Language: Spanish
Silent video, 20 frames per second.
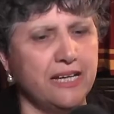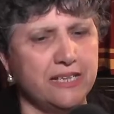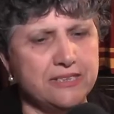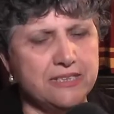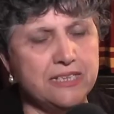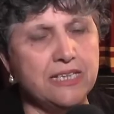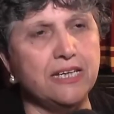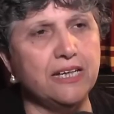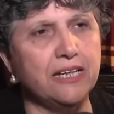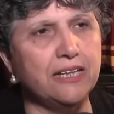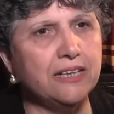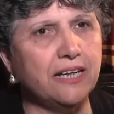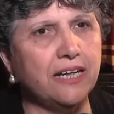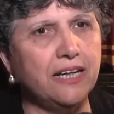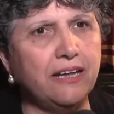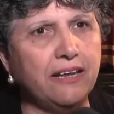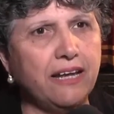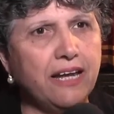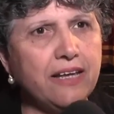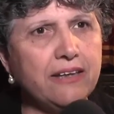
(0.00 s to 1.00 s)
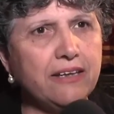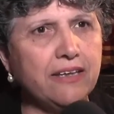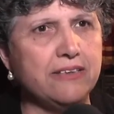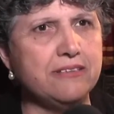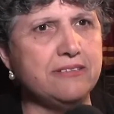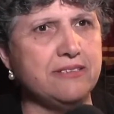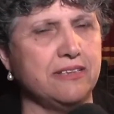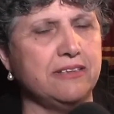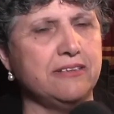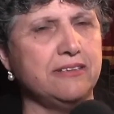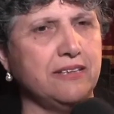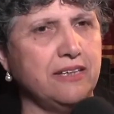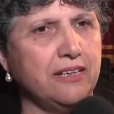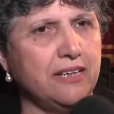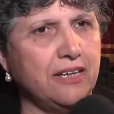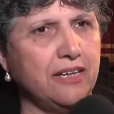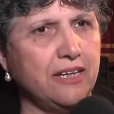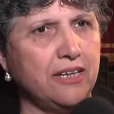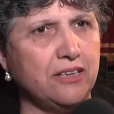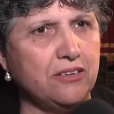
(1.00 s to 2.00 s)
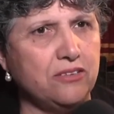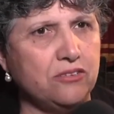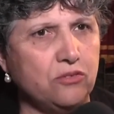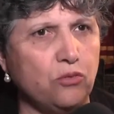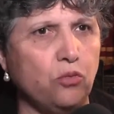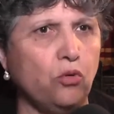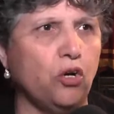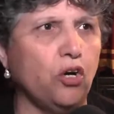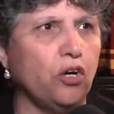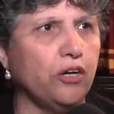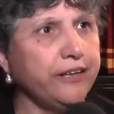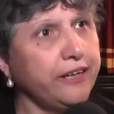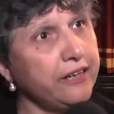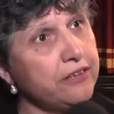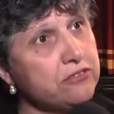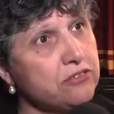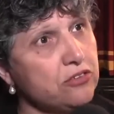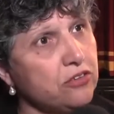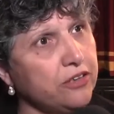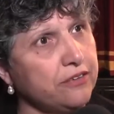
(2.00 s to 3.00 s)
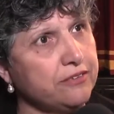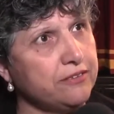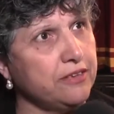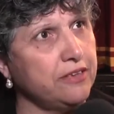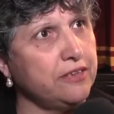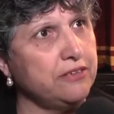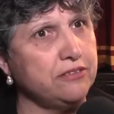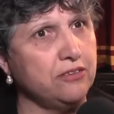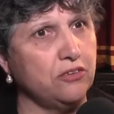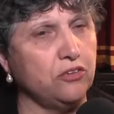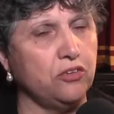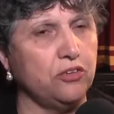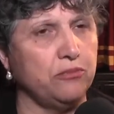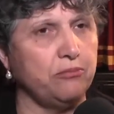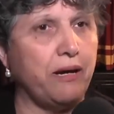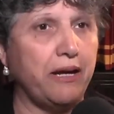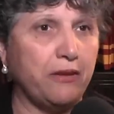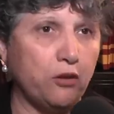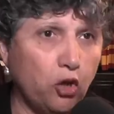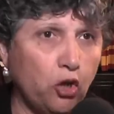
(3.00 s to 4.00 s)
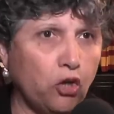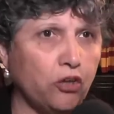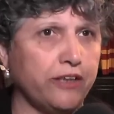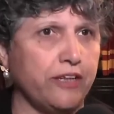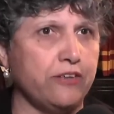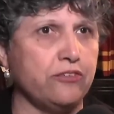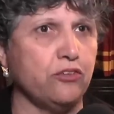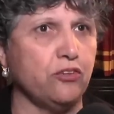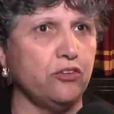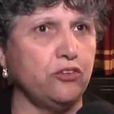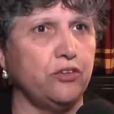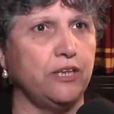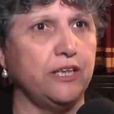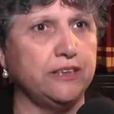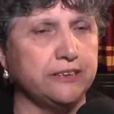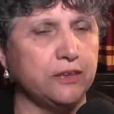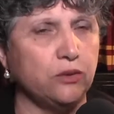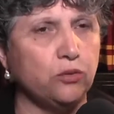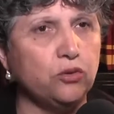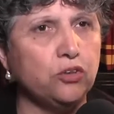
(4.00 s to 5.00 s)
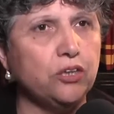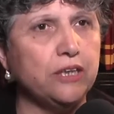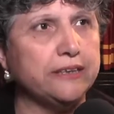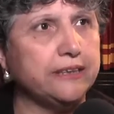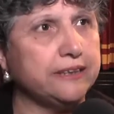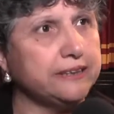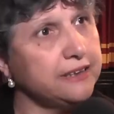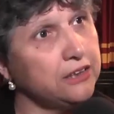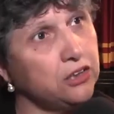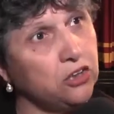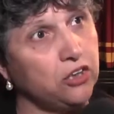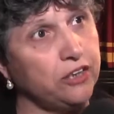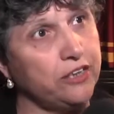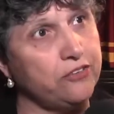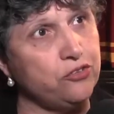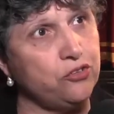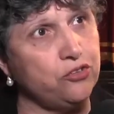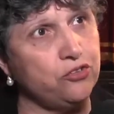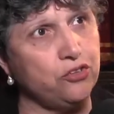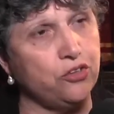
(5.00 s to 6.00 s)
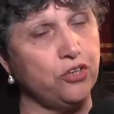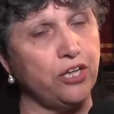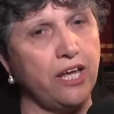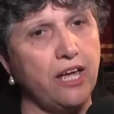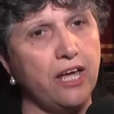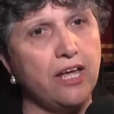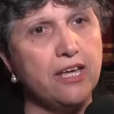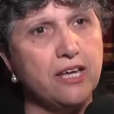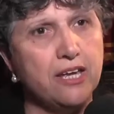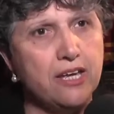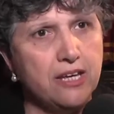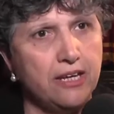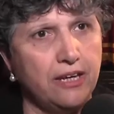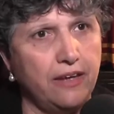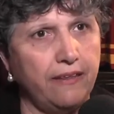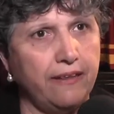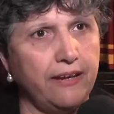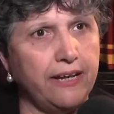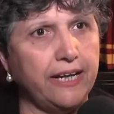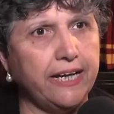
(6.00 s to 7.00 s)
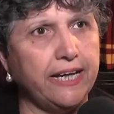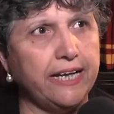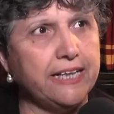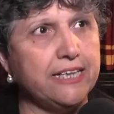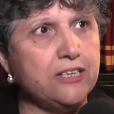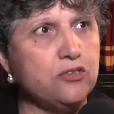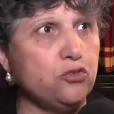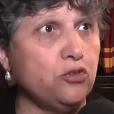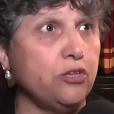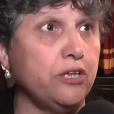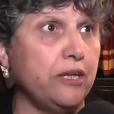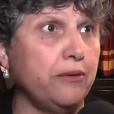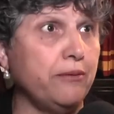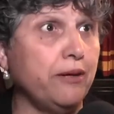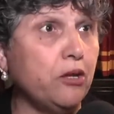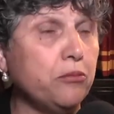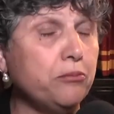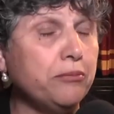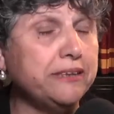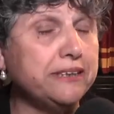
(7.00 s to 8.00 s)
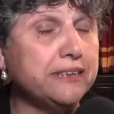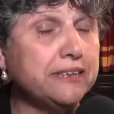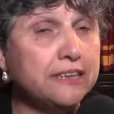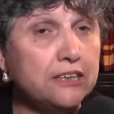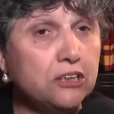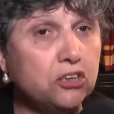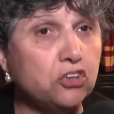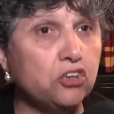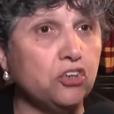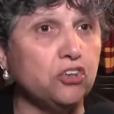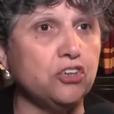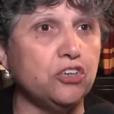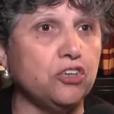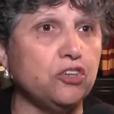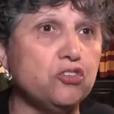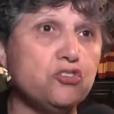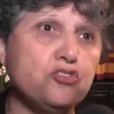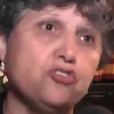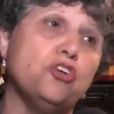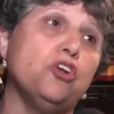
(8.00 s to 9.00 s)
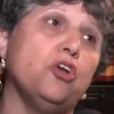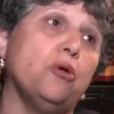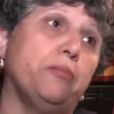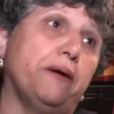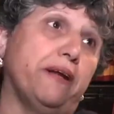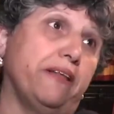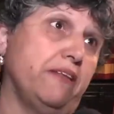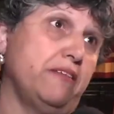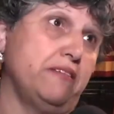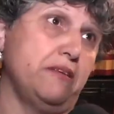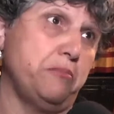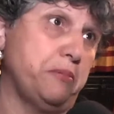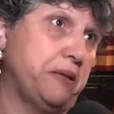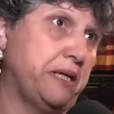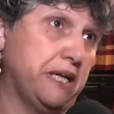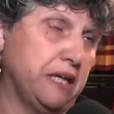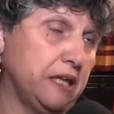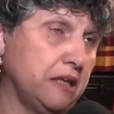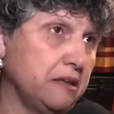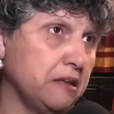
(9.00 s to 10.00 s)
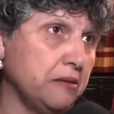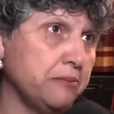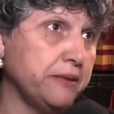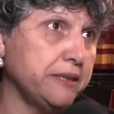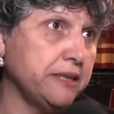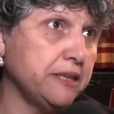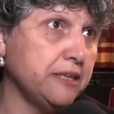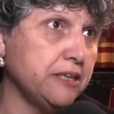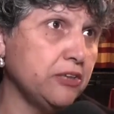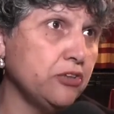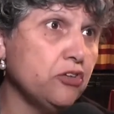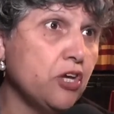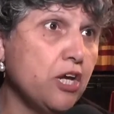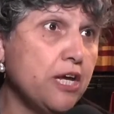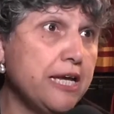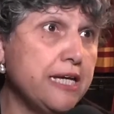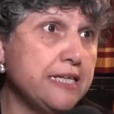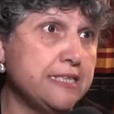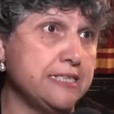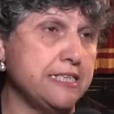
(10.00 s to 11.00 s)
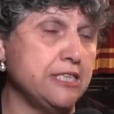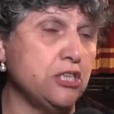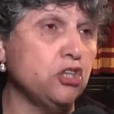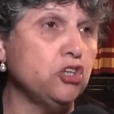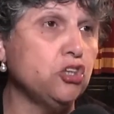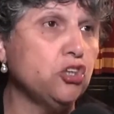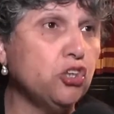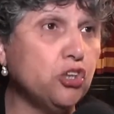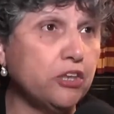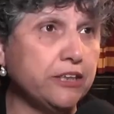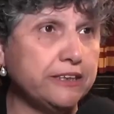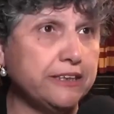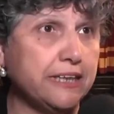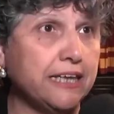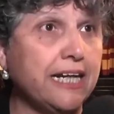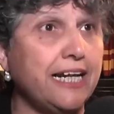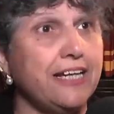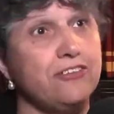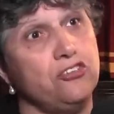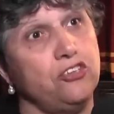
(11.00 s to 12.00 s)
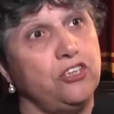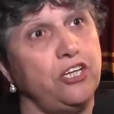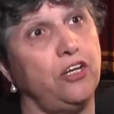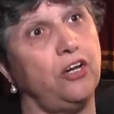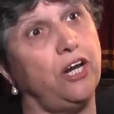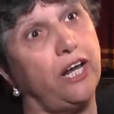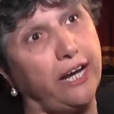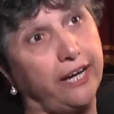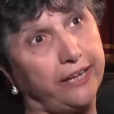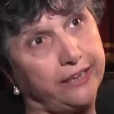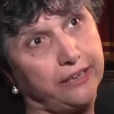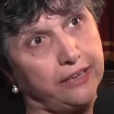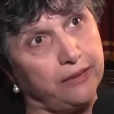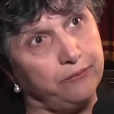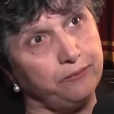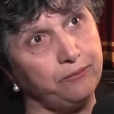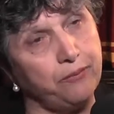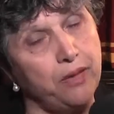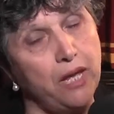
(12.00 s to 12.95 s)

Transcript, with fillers: Sí, en realidad es este, un congreso que se hizo, va, dos congresos, el segundo y el tercer congreso de historia y de la carne y sus derivados en Mataderos, donde no solo participa la gente de Mataderos, sino todo lo que está relacionado a la carne.